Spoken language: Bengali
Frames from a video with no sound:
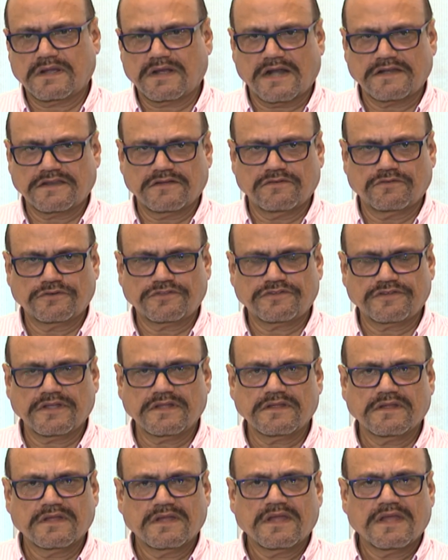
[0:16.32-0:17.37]
কাটিয়ে উঠছে
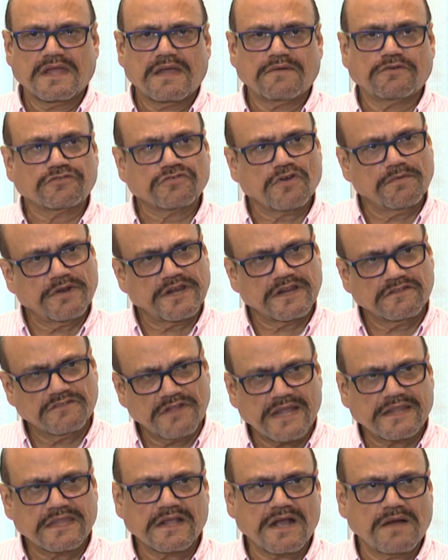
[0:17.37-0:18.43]
এবং সবারই কিন্তু
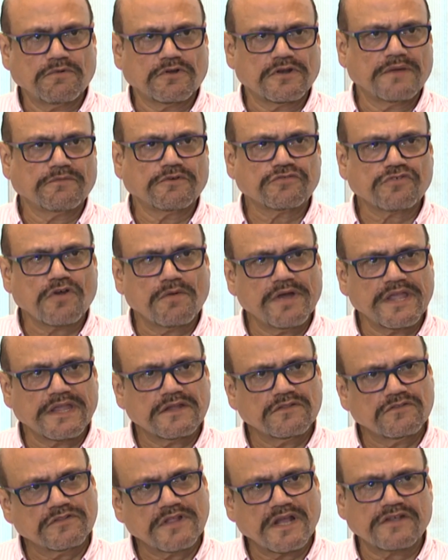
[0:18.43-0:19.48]
একই কামনা এবং সবাই
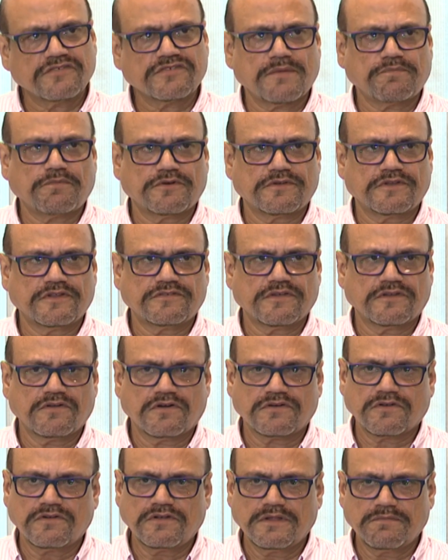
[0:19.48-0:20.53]
কিন্তু তাকে সাপোর্ট দিচ্ছে
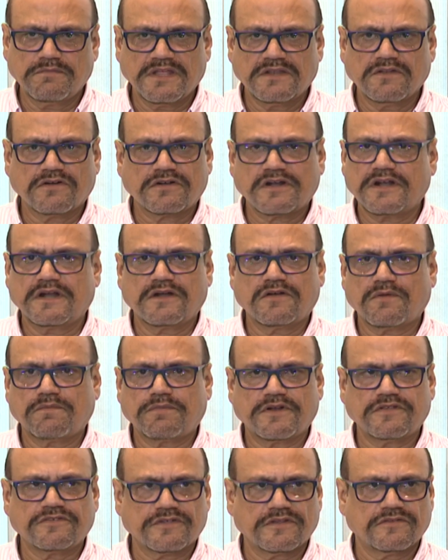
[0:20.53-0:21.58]
নট অনলি মি নট ক্রিকেট
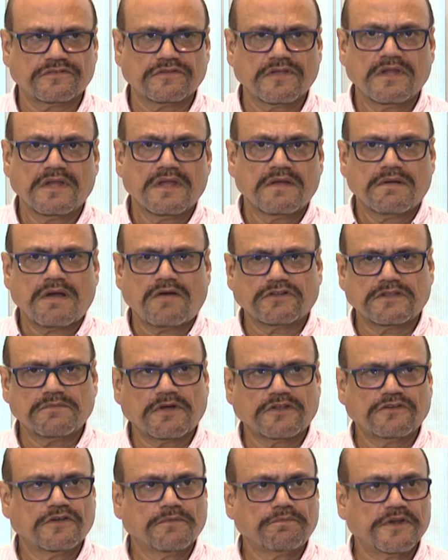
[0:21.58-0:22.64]
অপারেশনস আমাদের
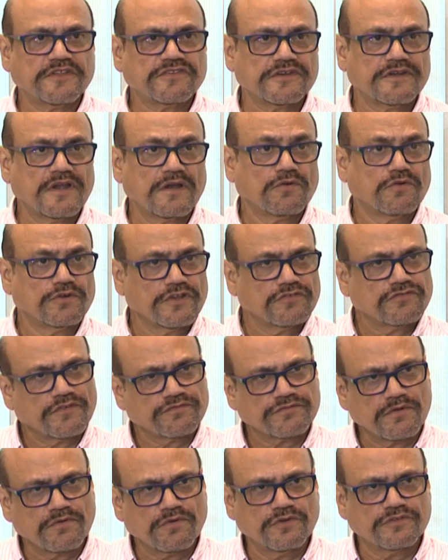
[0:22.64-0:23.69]
মাননীয় প্রেসিডেন্ট উনি
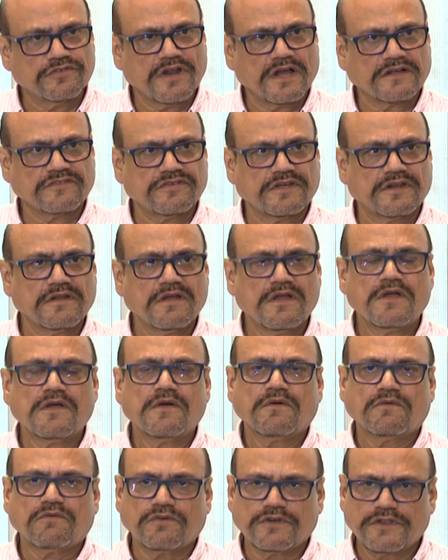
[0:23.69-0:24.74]
সবসময় খোঁজ রাখছেন
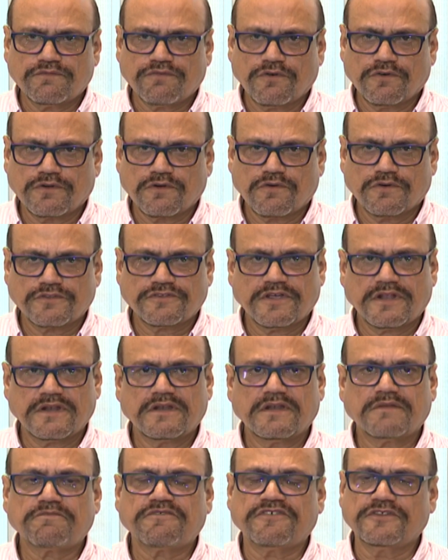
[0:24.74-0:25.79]
উনি ফোন করছেন
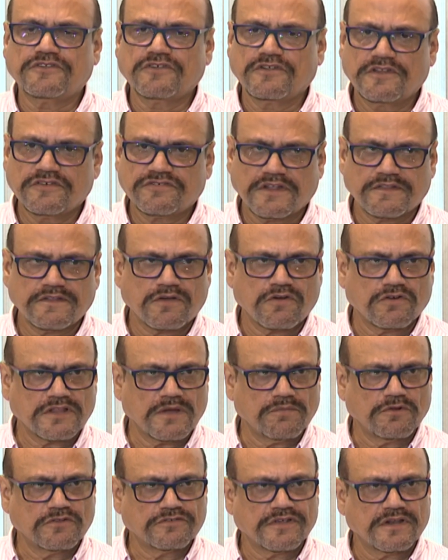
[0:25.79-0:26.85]
ফিজিওদের সাথে
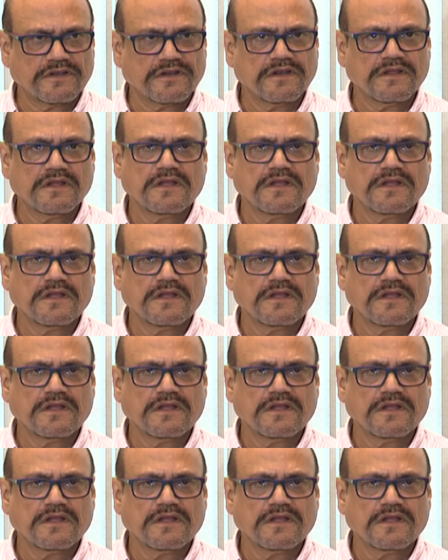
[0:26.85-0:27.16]
কথা বলছেন